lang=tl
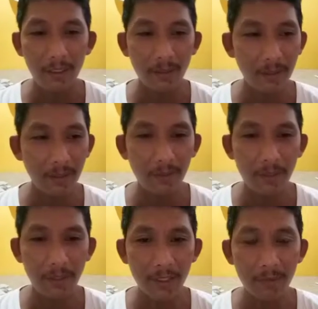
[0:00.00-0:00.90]

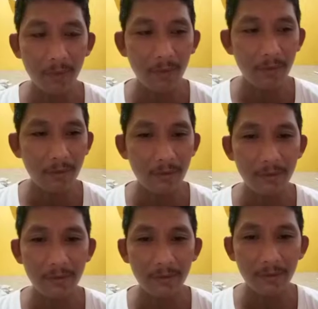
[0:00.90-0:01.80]
Nagulat nga po ako,
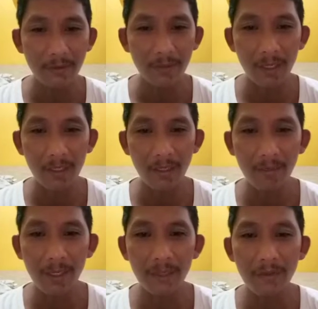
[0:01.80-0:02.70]

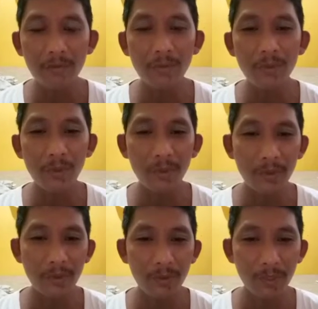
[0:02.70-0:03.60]
talagang maliit yung mundo.
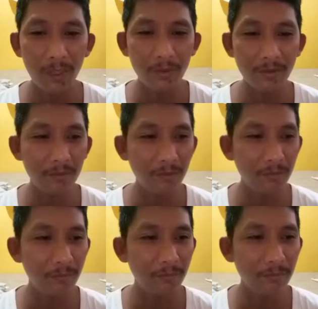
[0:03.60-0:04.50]
Ang
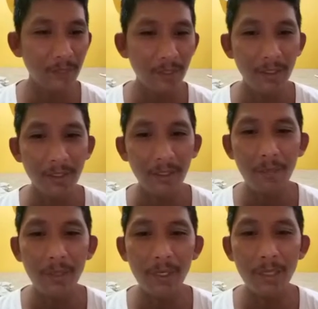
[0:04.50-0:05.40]

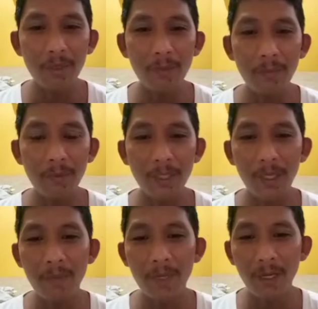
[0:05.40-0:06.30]
napili ko pa po,
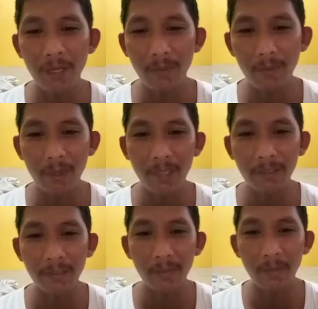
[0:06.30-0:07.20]
taga-barangka pa pala,
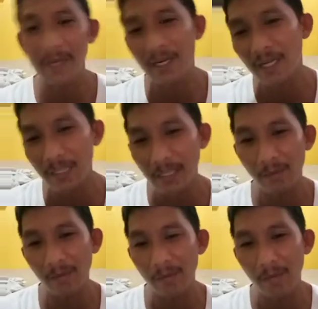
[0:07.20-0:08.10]
isa pa pala nating
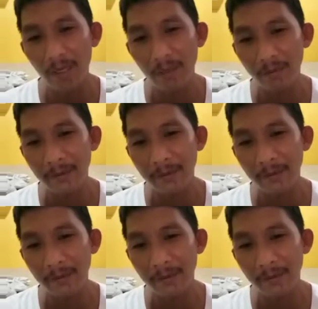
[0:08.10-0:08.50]
kababaryo.